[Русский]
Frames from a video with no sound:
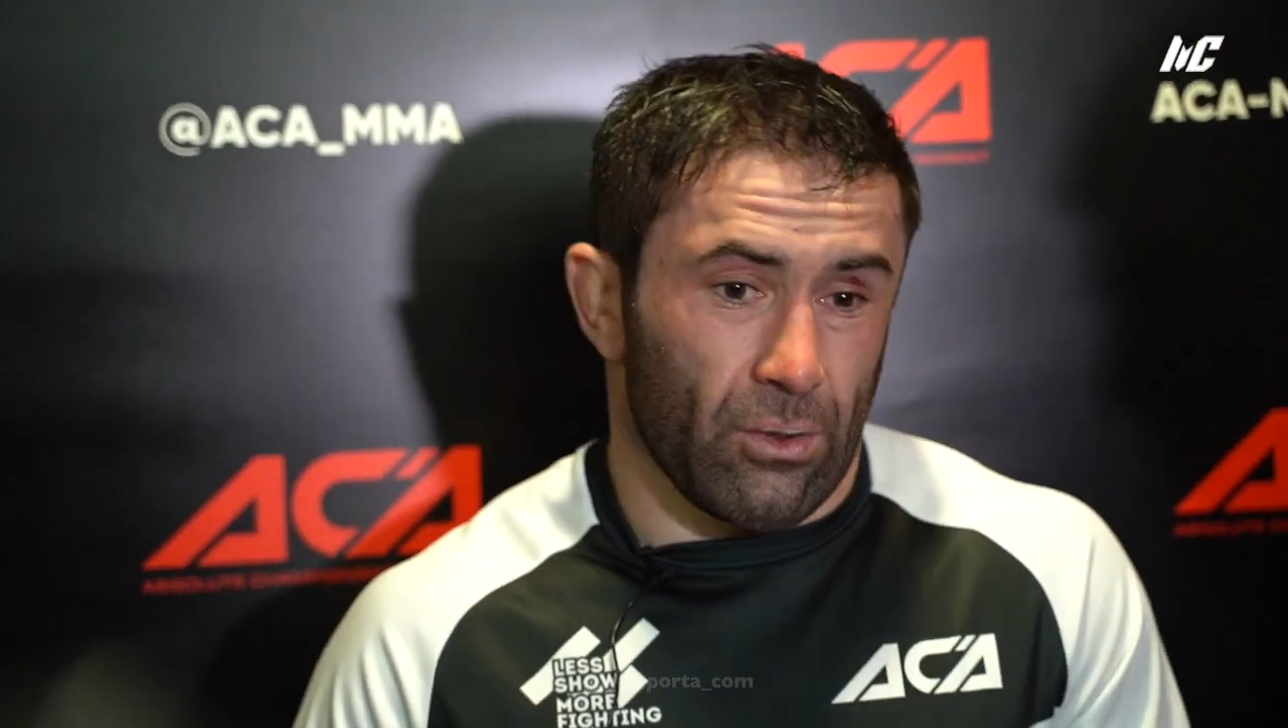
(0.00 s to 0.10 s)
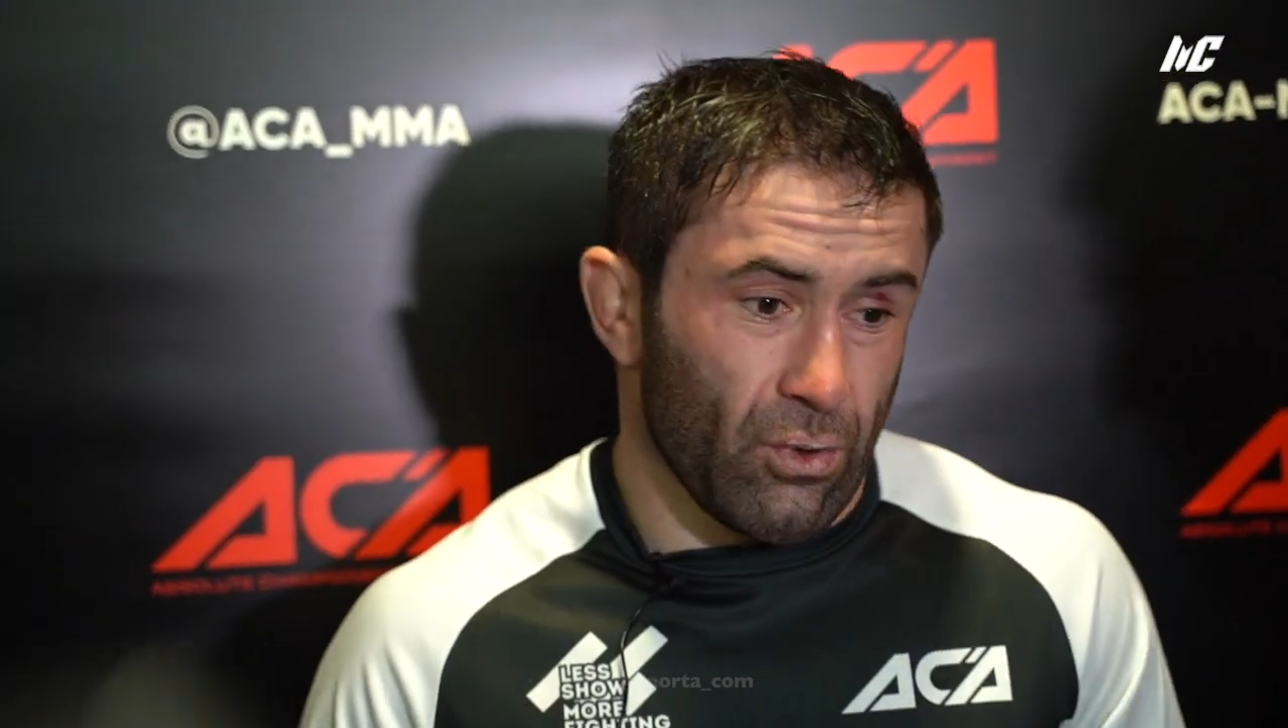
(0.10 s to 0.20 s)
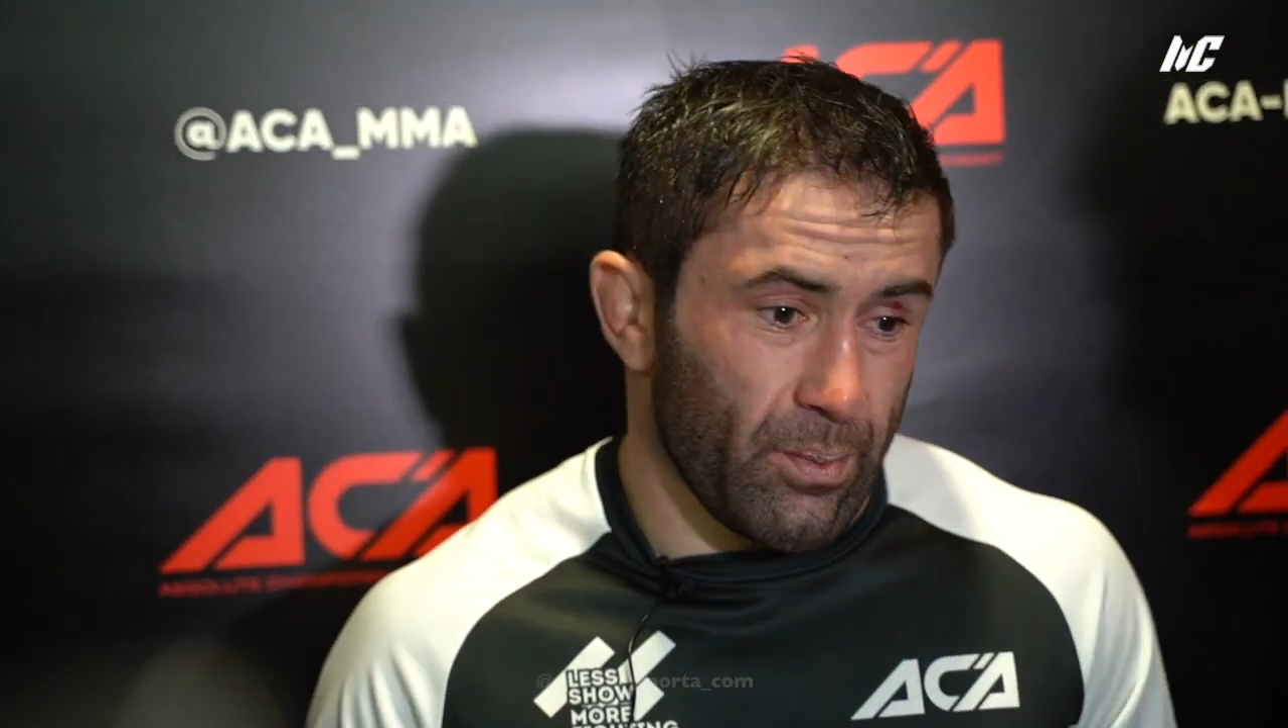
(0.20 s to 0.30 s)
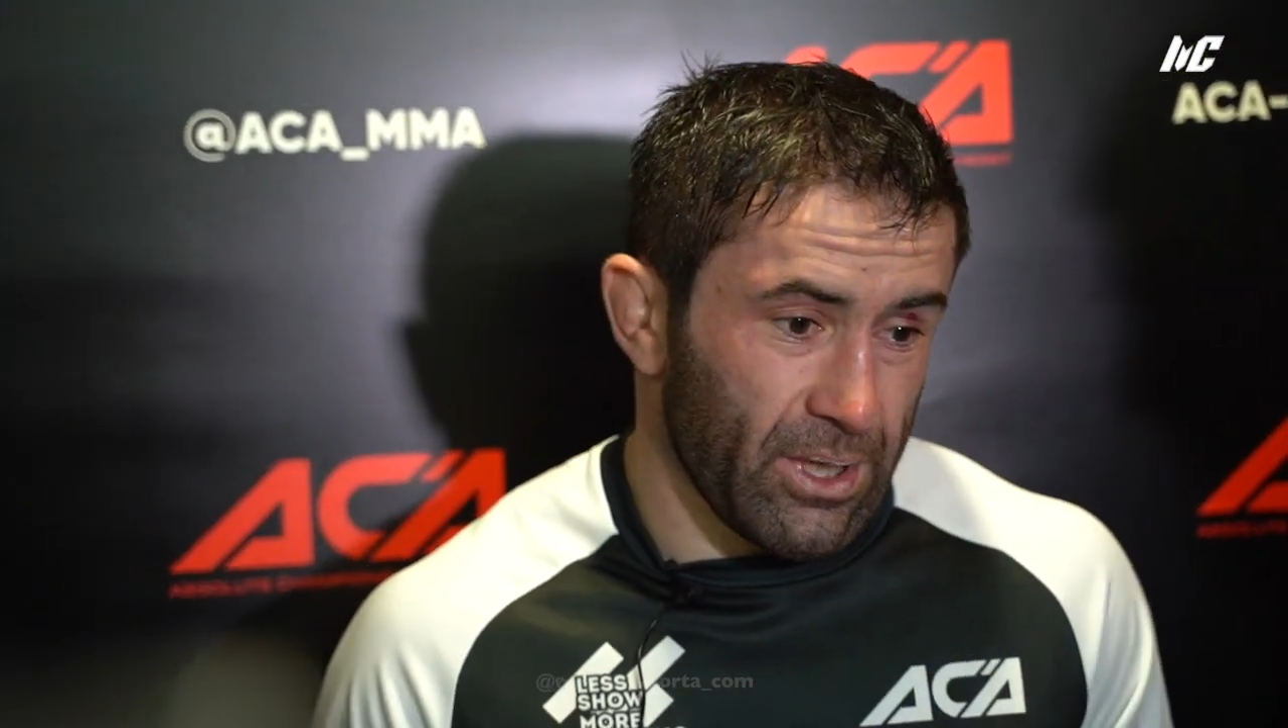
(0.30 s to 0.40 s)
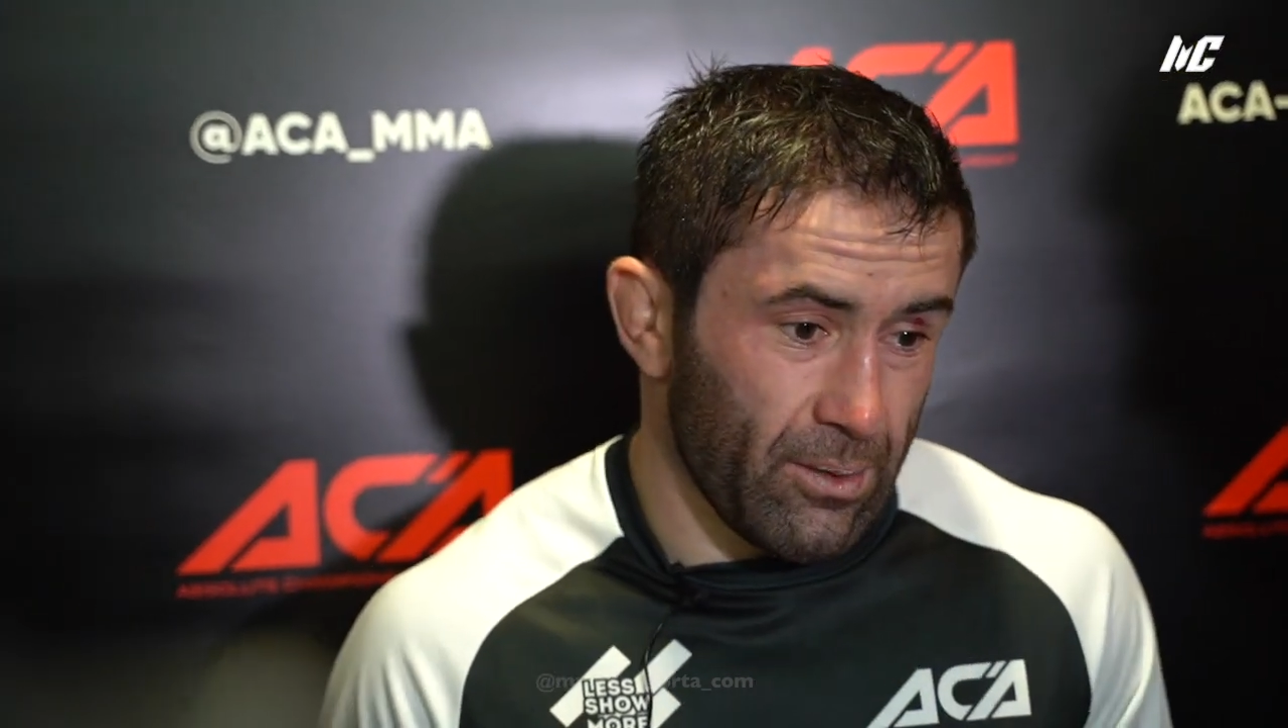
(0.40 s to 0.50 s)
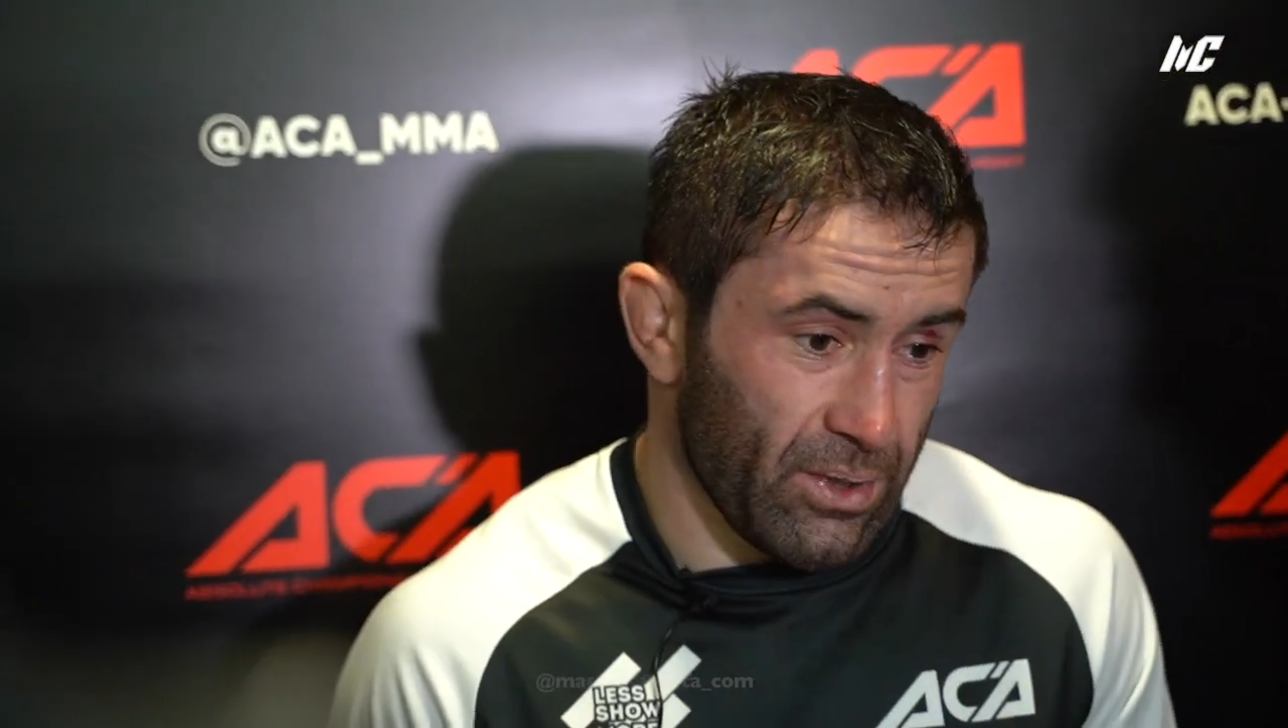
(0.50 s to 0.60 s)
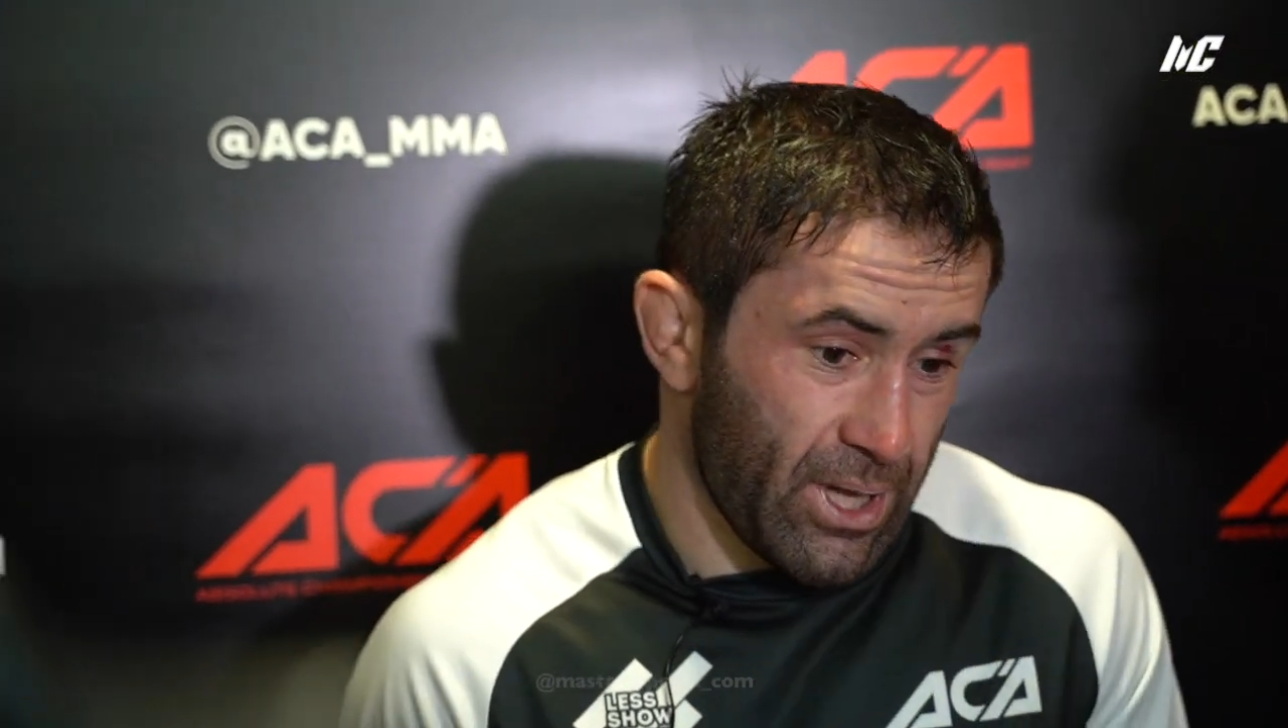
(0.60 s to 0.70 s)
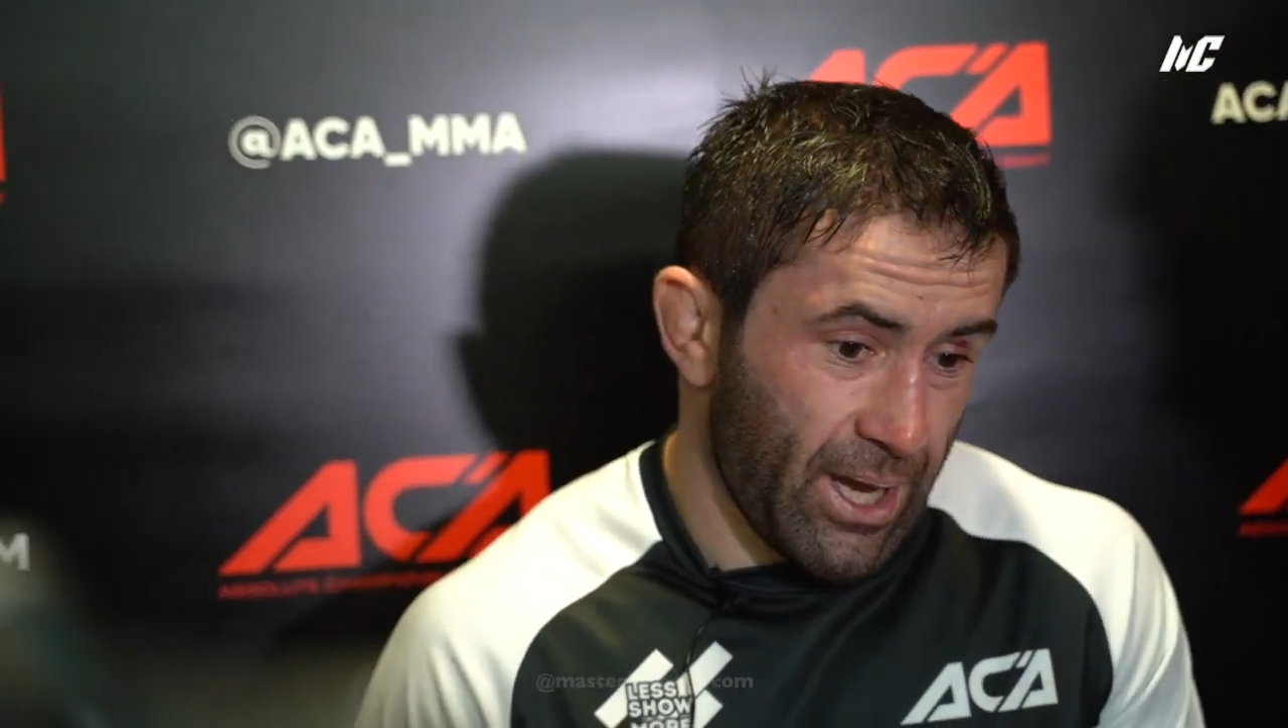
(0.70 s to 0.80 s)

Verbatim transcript: руку поднимут.